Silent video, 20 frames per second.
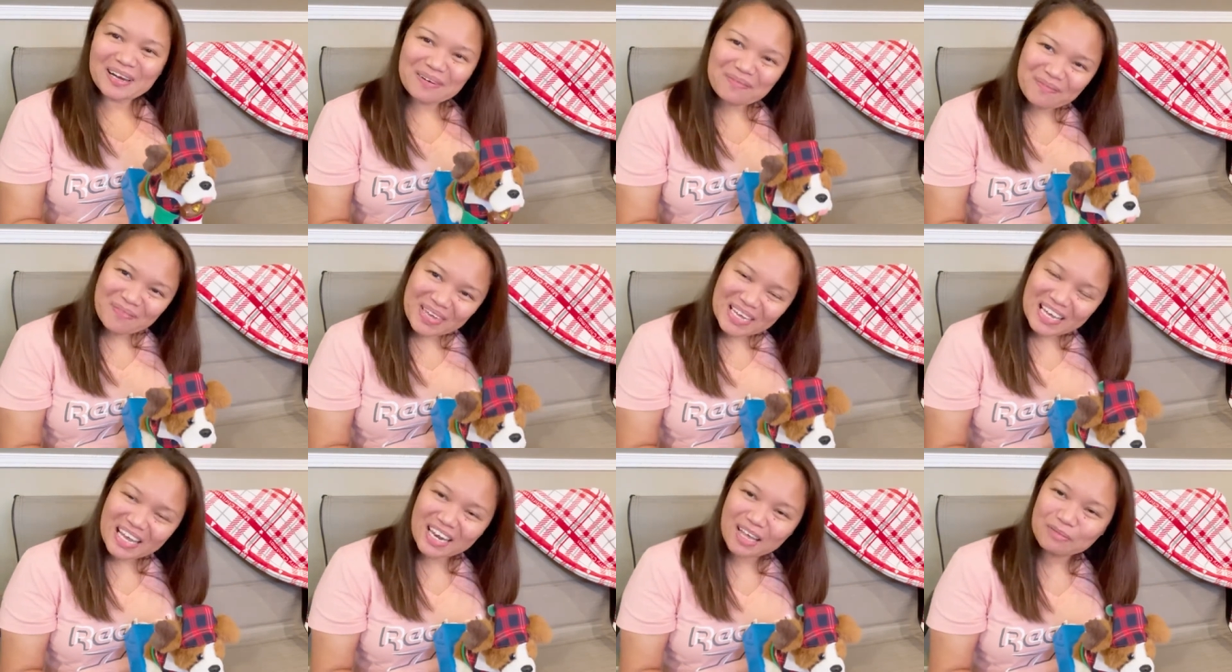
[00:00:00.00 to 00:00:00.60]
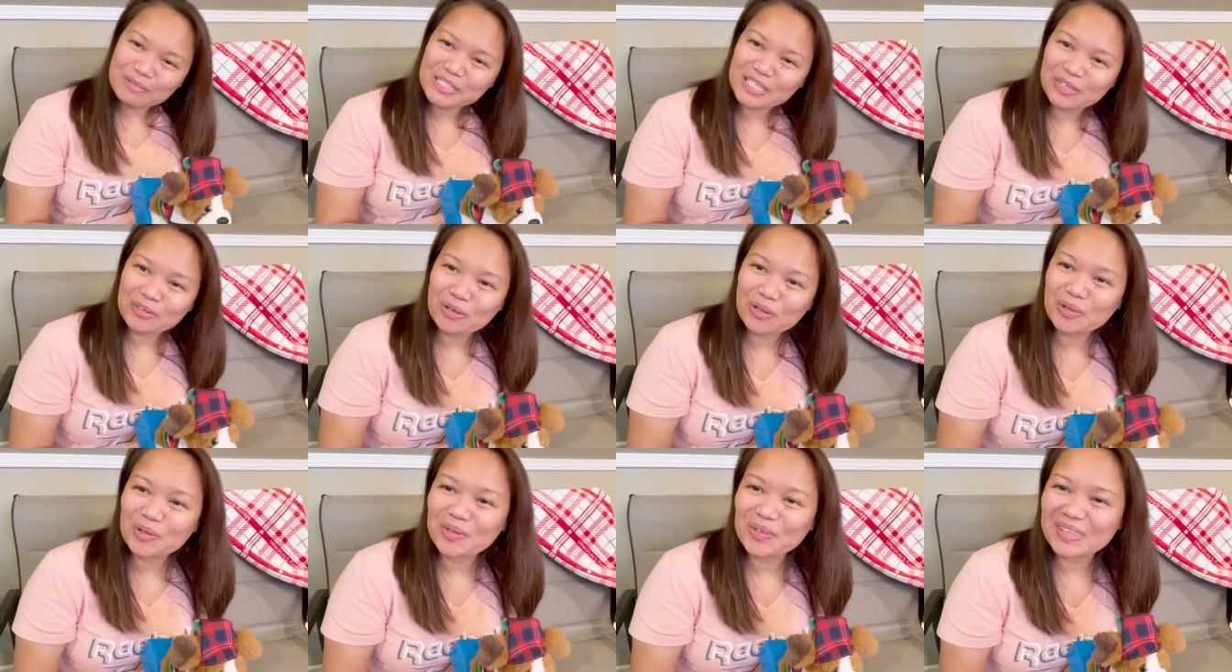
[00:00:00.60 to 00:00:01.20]
Mega love shout
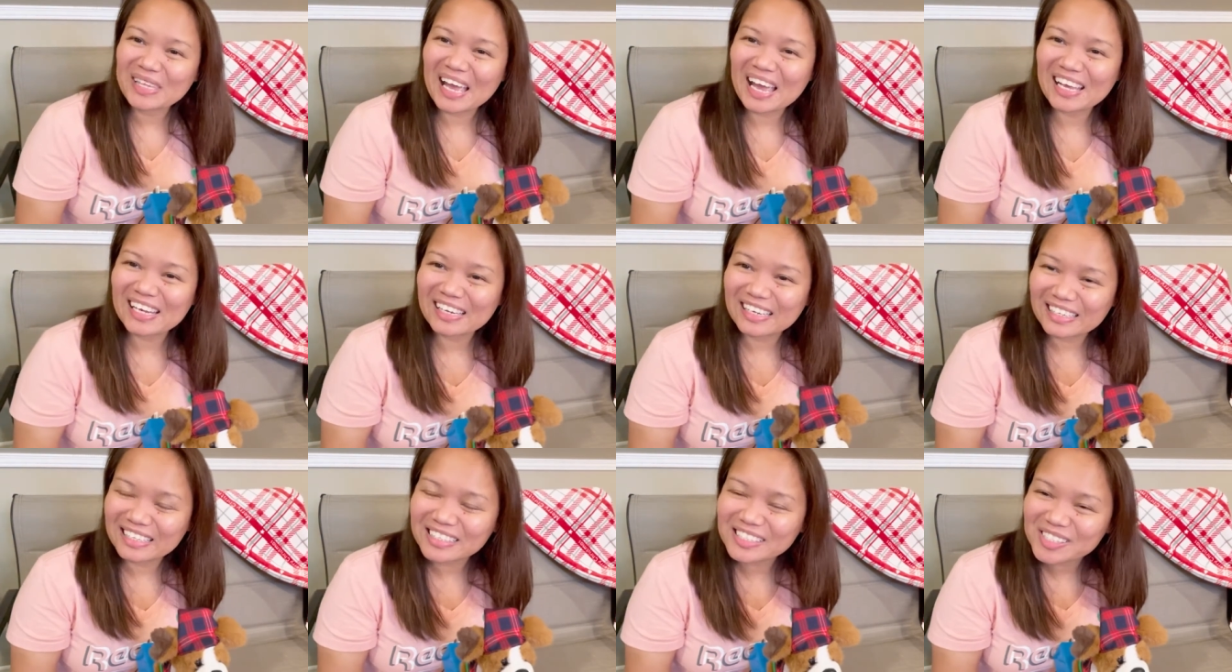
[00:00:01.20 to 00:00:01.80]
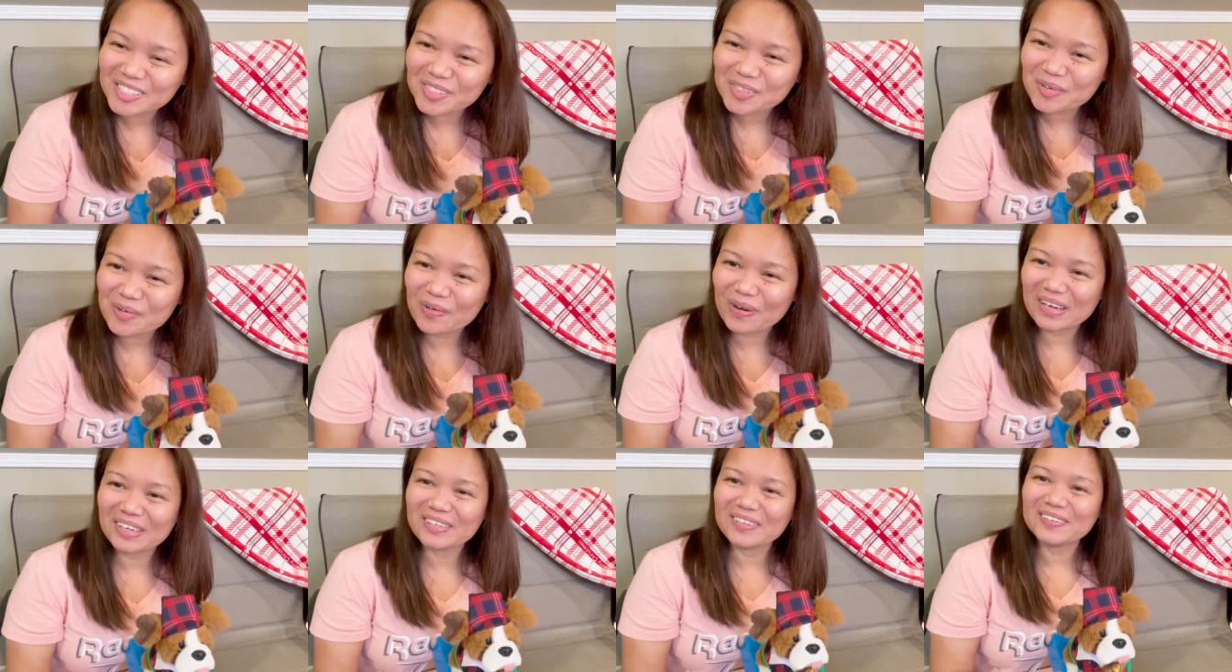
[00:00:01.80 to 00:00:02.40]
out to Dailin
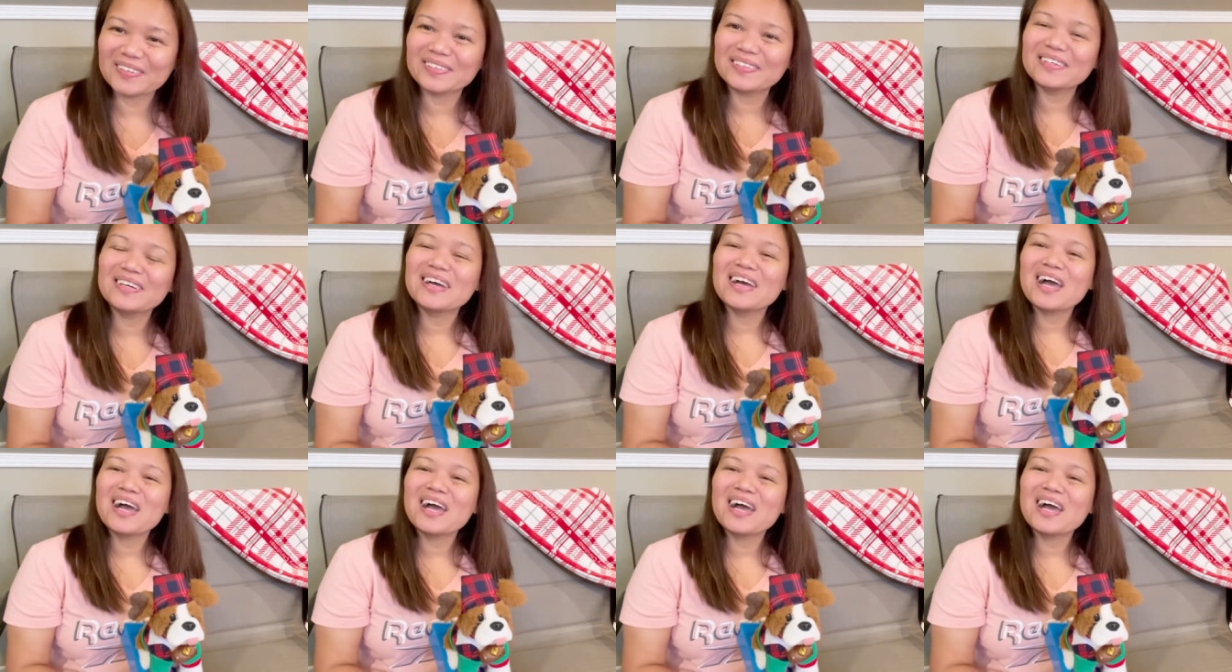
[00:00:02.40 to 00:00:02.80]
Sukwano.